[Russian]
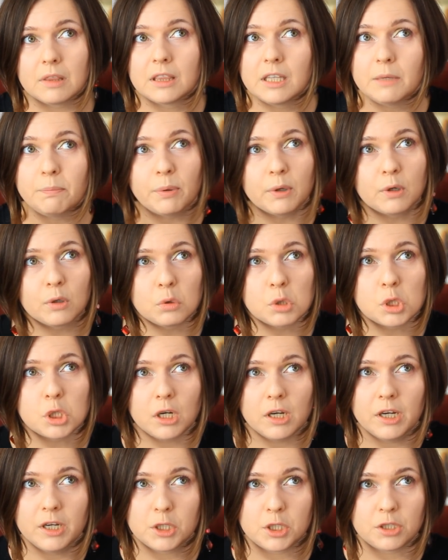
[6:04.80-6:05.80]
Ты
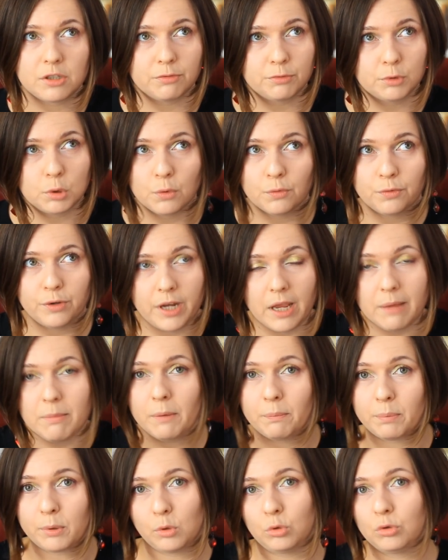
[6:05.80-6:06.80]
погружаешься в то
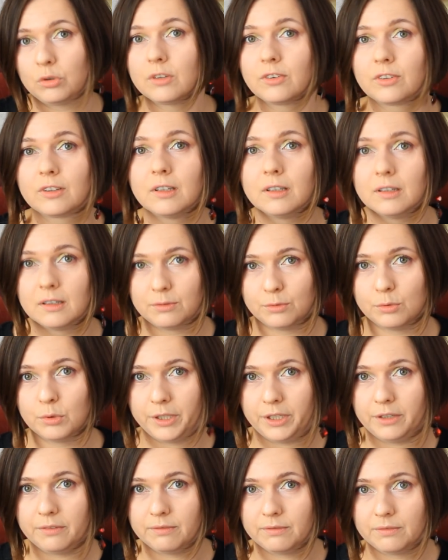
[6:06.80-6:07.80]
время просто с
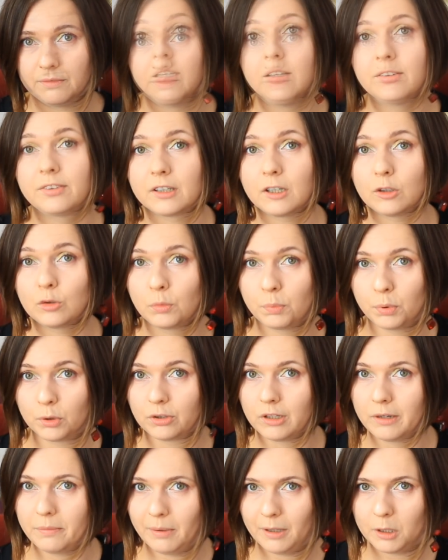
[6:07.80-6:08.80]
головой. И сразу
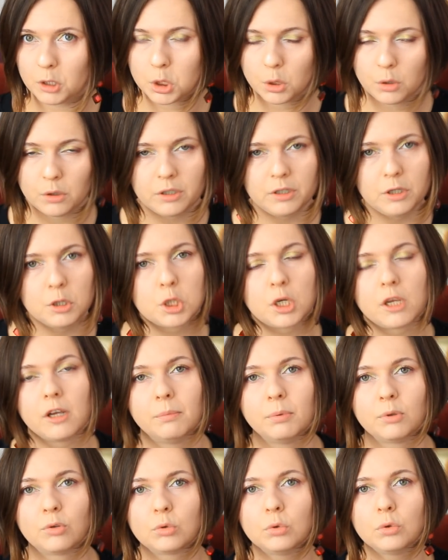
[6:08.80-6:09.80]
после большой книжки
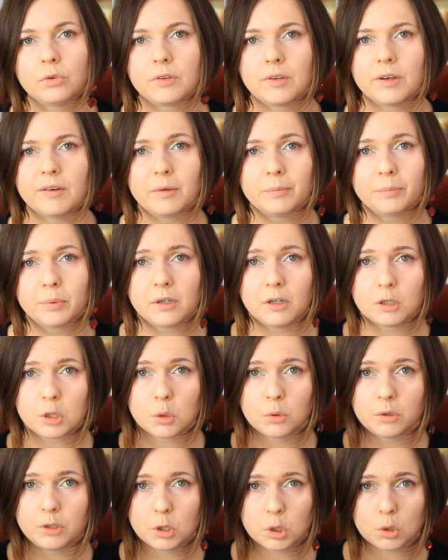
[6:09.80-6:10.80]
об искусстве я вам
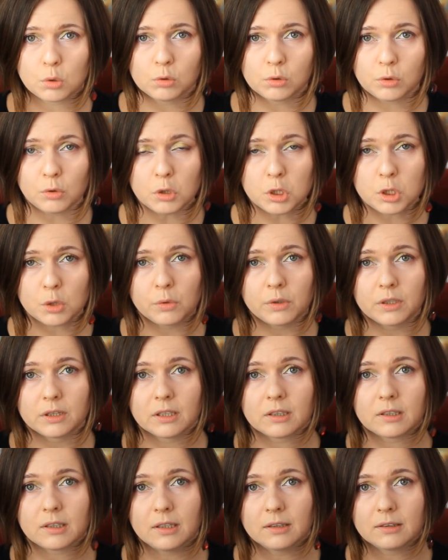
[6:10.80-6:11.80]
покажу книжку-крошку.
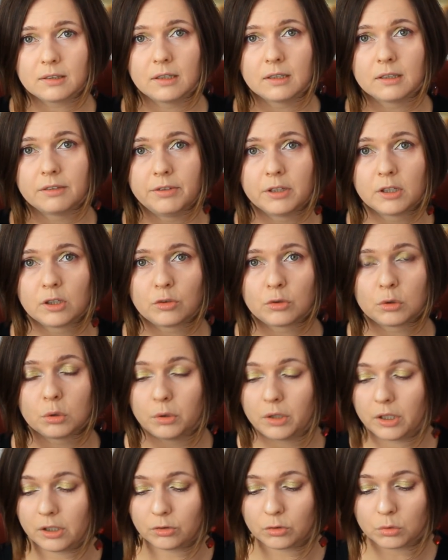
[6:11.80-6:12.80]
Это краткая
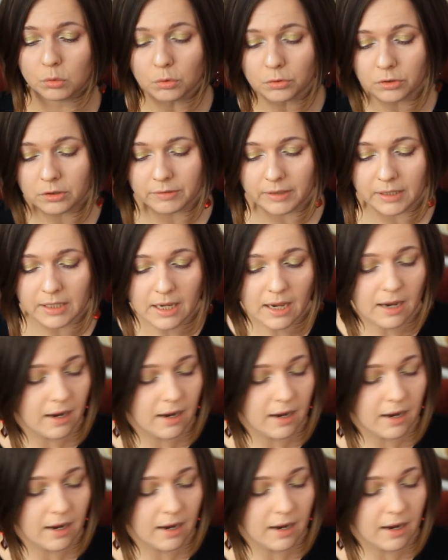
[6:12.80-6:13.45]
квир-история искусства